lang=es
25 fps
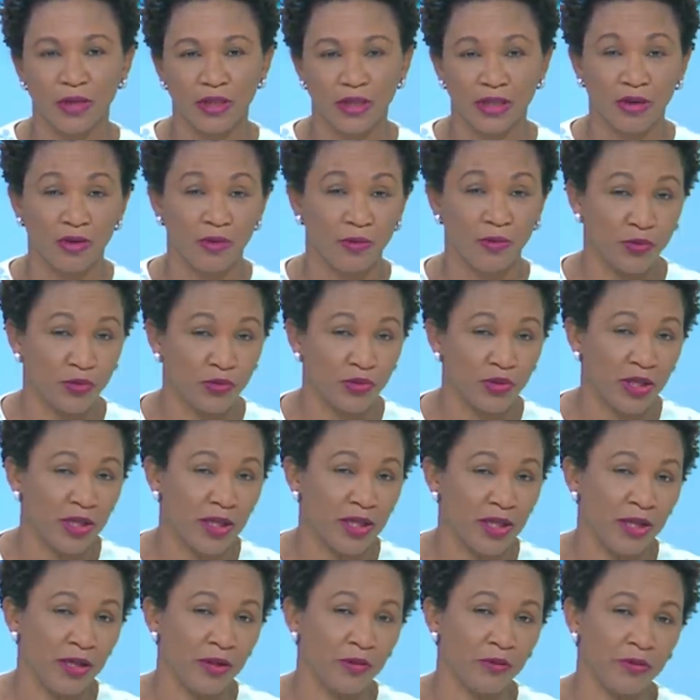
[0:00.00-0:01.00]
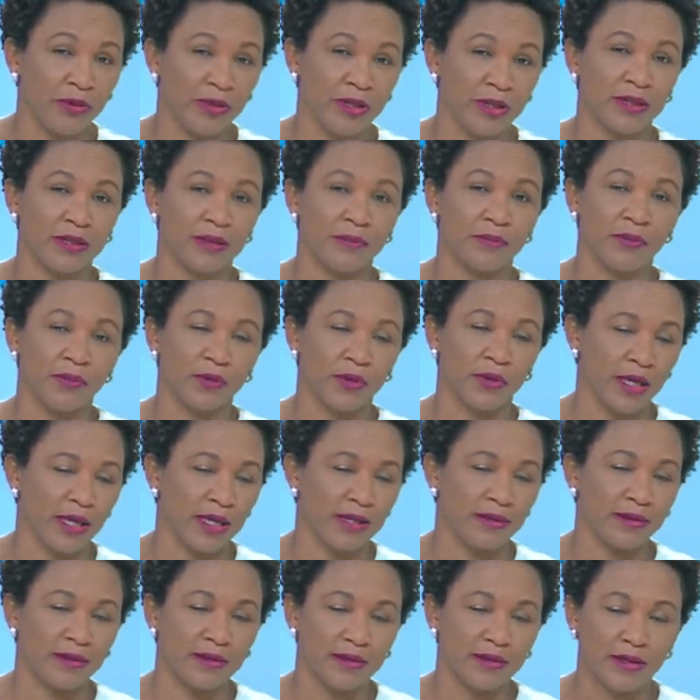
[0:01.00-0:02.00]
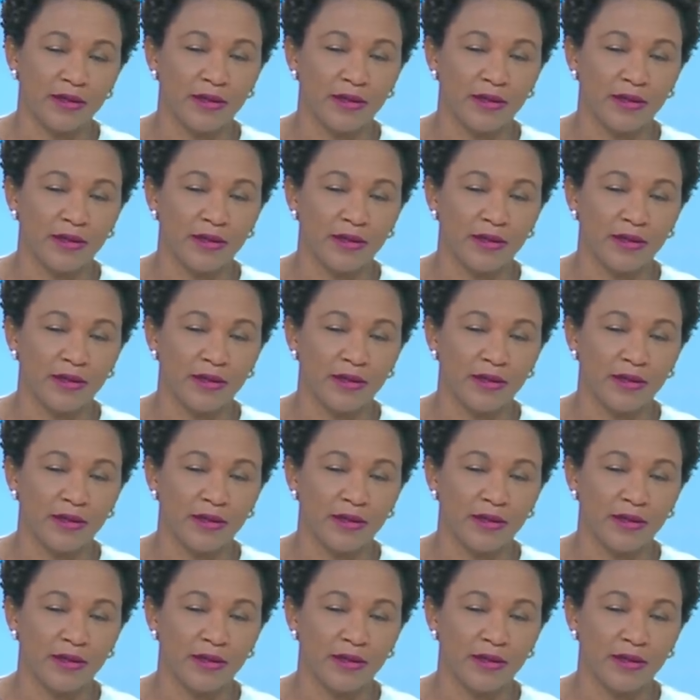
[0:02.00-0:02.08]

gente como usted, delincuente, porque